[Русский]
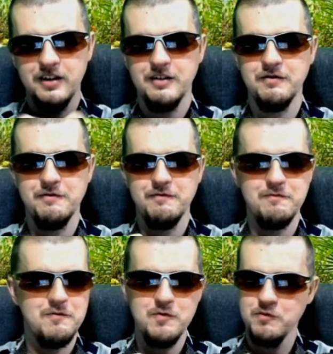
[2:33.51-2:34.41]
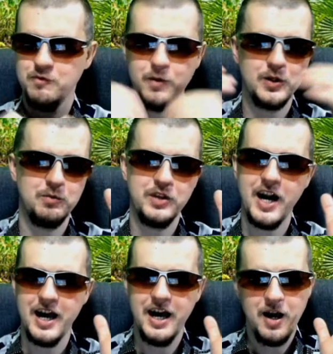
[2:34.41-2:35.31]
Ну, в общем,
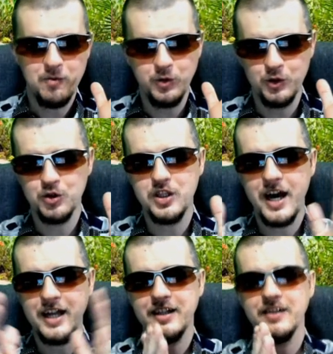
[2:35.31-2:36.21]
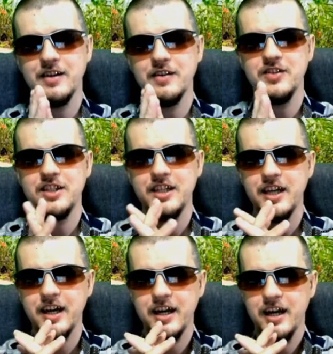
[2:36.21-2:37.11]
я буду ждать, э,
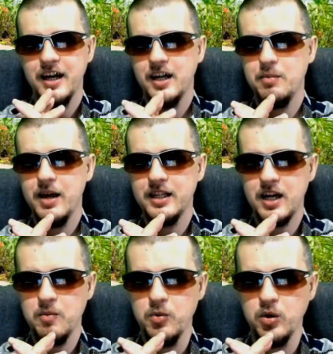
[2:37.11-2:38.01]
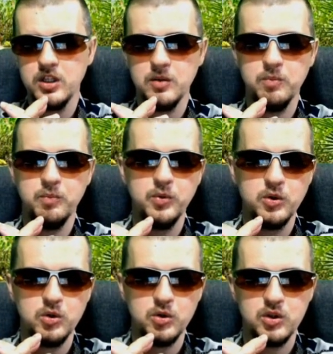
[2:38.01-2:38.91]
все, ребят, работы
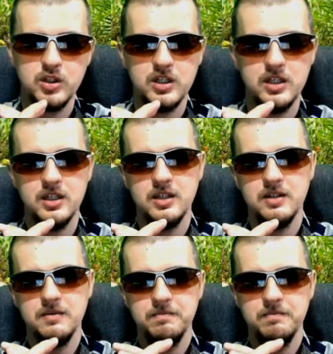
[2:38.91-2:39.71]
будут э,